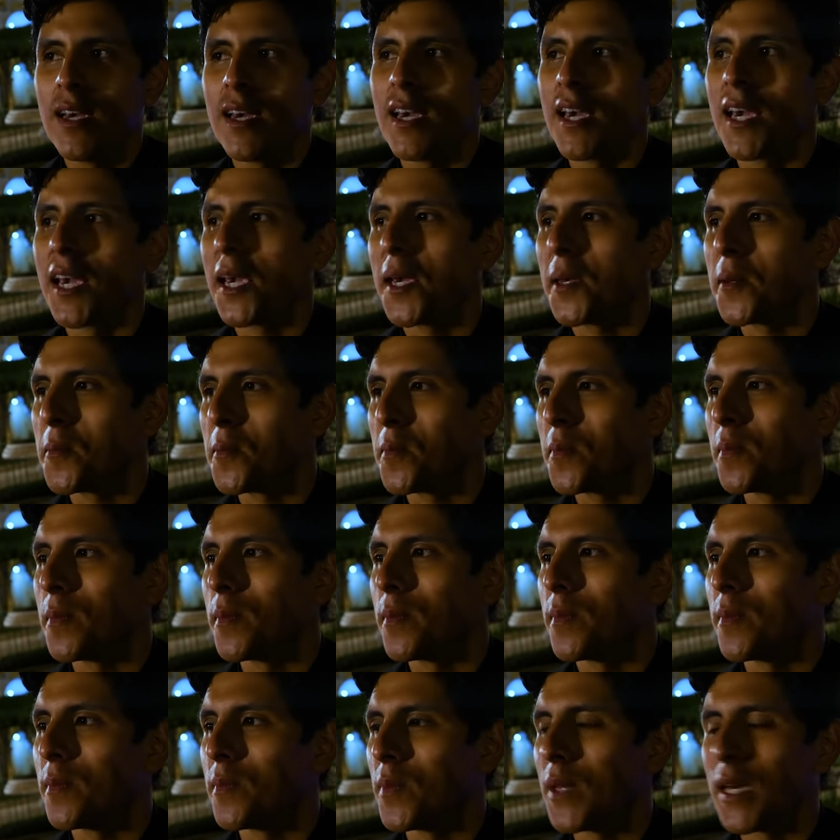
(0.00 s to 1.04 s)
Eh,
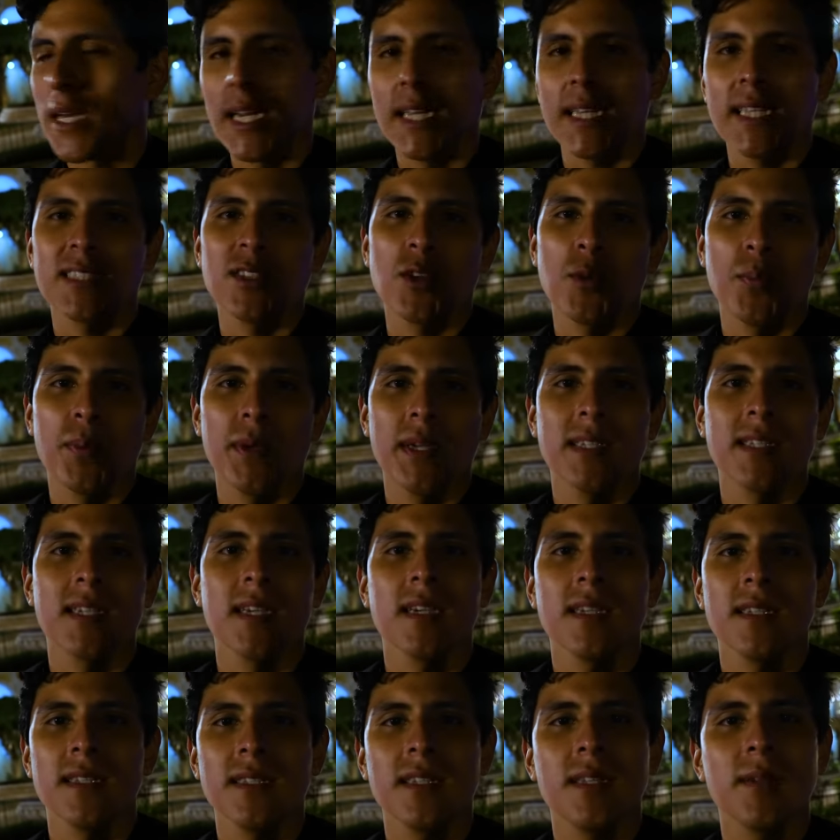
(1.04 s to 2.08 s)
una gran
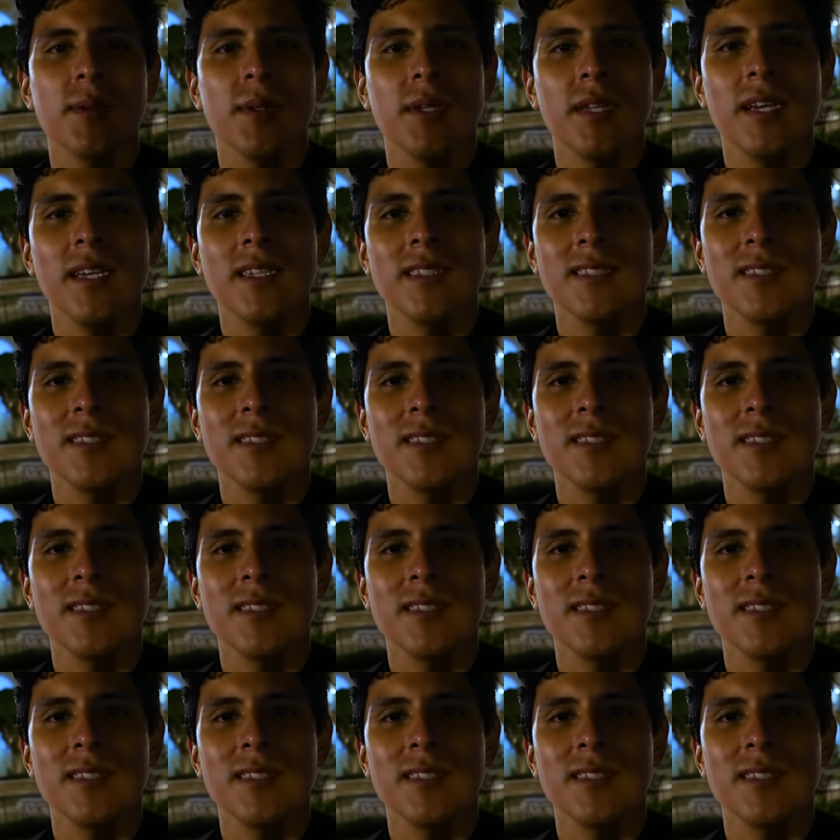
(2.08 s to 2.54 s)
sorpresa, de verdad ha